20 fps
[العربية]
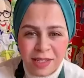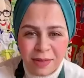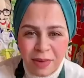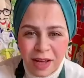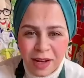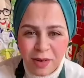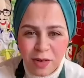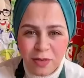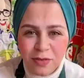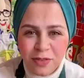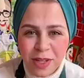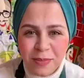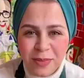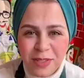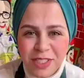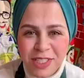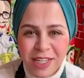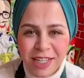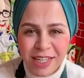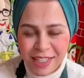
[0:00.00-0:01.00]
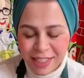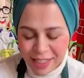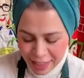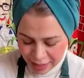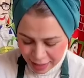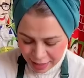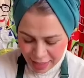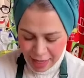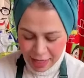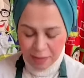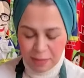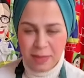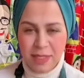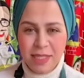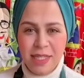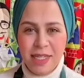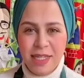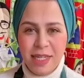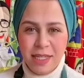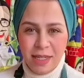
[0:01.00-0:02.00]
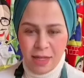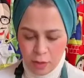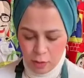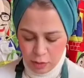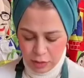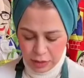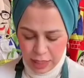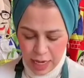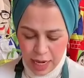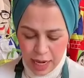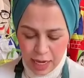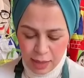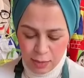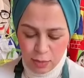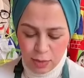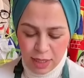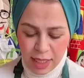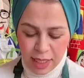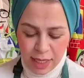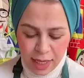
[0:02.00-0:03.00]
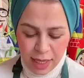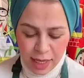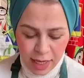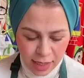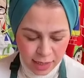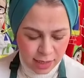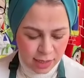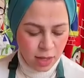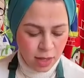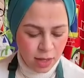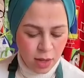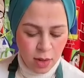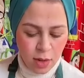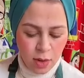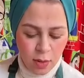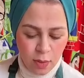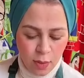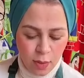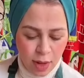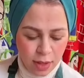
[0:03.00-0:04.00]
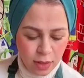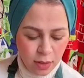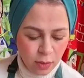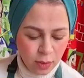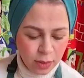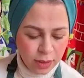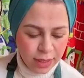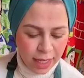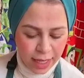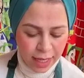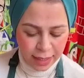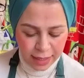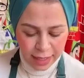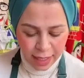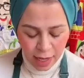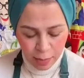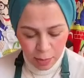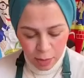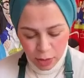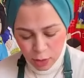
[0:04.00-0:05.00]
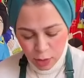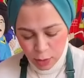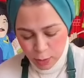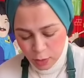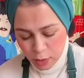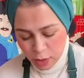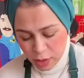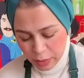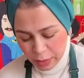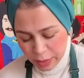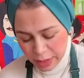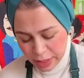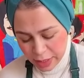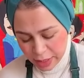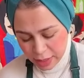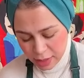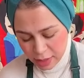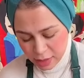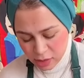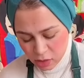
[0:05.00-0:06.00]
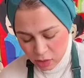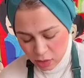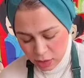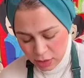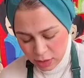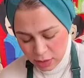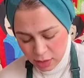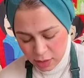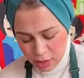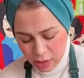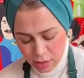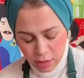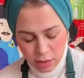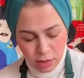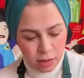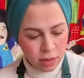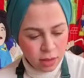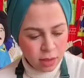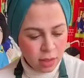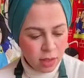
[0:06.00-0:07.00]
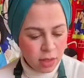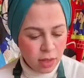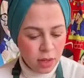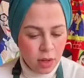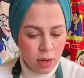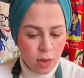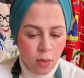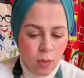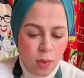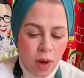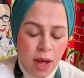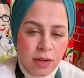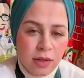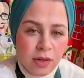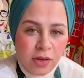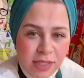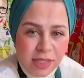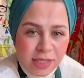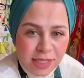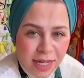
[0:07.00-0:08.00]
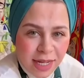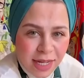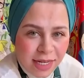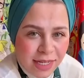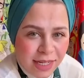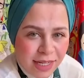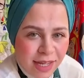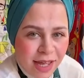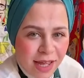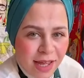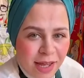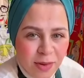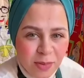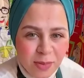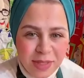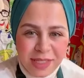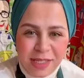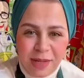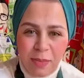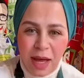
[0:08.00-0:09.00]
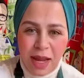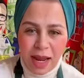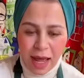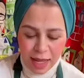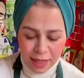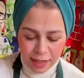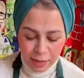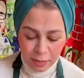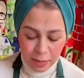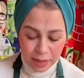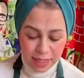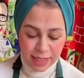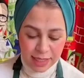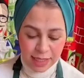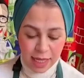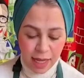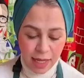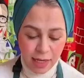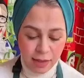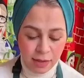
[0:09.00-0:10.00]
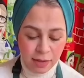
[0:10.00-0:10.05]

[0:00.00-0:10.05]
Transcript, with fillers: بقى الكفته بالشكل ده كده هنبتدي ان احنا نحطها على البوتاجاز وهنحط عليها برضو بق ميه كده صغير وهنغطي عليها ونسيبها لحد ما تسخن